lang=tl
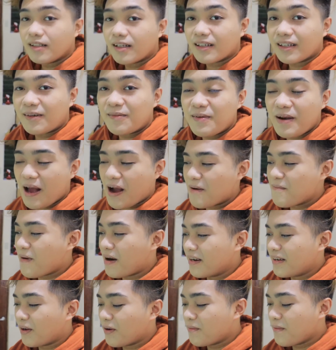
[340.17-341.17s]
Kabuna ka pa
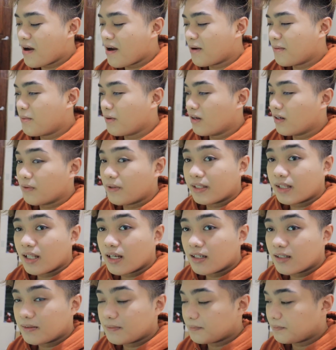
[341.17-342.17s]
ako mga kabuga, wait
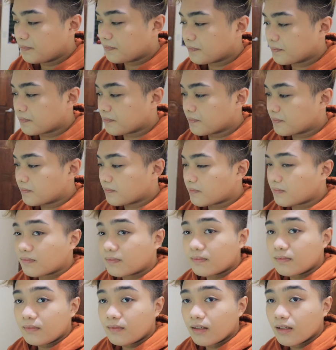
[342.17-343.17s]
lang.
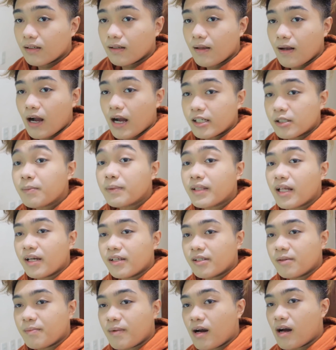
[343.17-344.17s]
Ayos ba tayo
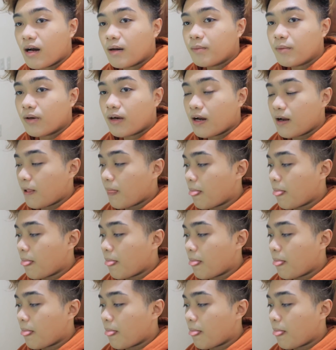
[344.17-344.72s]
dyan mga kabuga?